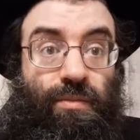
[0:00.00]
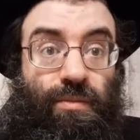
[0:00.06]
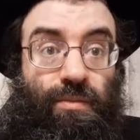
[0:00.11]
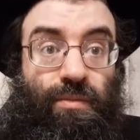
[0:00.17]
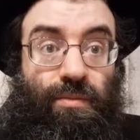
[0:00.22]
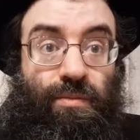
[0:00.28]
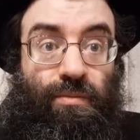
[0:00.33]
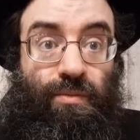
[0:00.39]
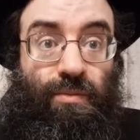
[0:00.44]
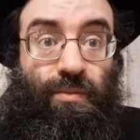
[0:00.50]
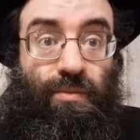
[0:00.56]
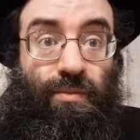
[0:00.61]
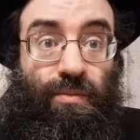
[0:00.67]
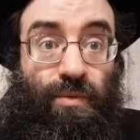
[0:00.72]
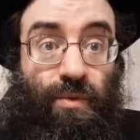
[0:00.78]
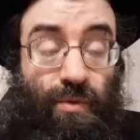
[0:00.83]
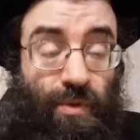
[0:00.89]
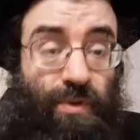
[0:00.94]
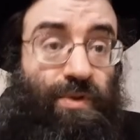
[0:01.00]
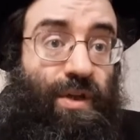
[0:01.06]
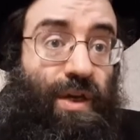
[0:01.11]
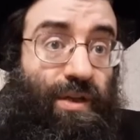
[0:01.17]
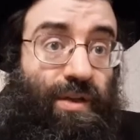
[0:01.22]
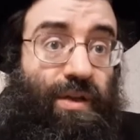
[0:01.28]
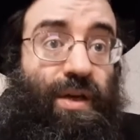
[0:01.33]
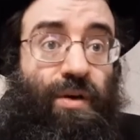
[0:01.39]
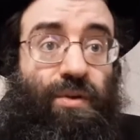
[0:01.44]
с другой
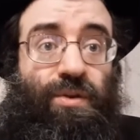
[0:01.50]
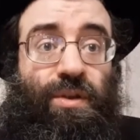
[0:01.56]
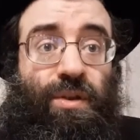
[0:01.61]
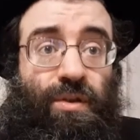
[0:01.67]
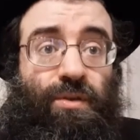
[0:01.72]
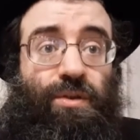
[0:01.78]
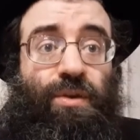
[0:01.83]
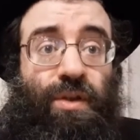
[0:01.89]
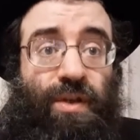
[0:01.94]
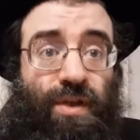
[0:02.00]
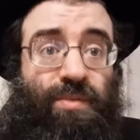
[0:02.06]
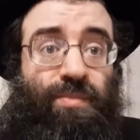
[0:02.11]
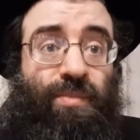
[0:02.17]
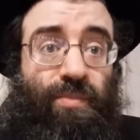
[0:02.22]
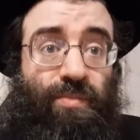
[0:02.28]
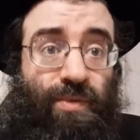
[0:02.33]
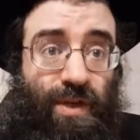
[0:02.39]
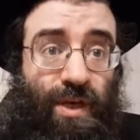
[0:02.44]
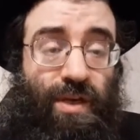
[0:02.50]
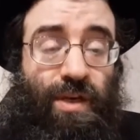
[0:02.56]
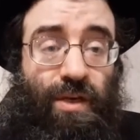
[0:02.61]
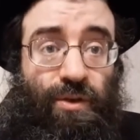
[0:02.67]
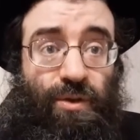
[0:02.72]
стороны, я уже говорил, что есть мнение,